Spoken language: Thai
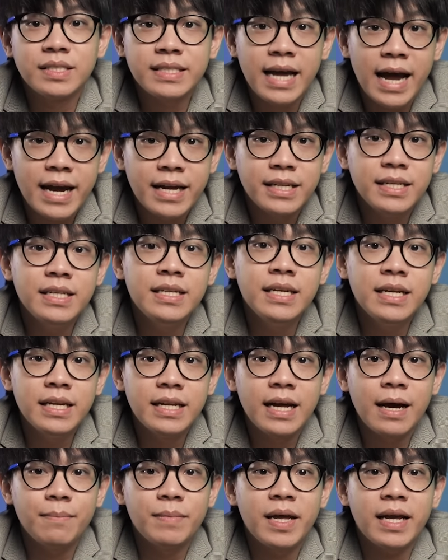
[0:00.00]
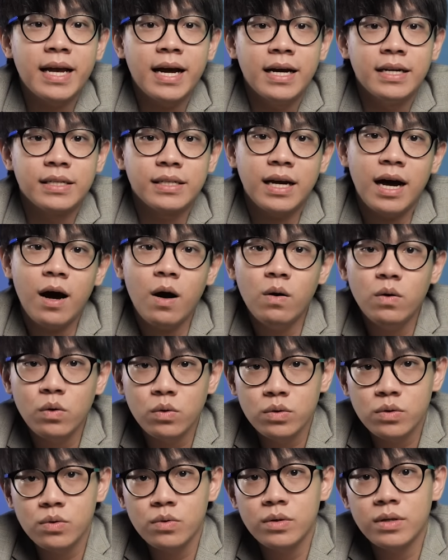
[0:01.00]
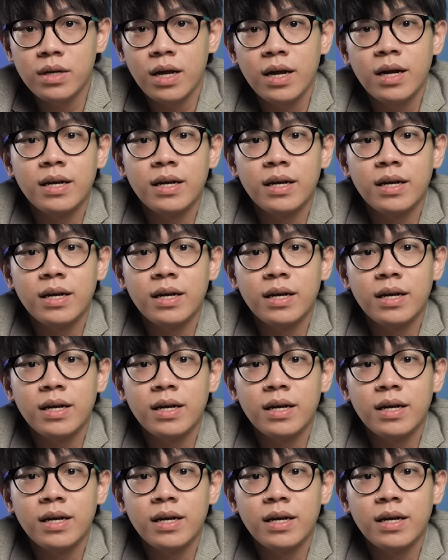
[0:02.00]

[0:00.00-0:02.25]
ใจที่ดีนะครับในการเข้าลงทุน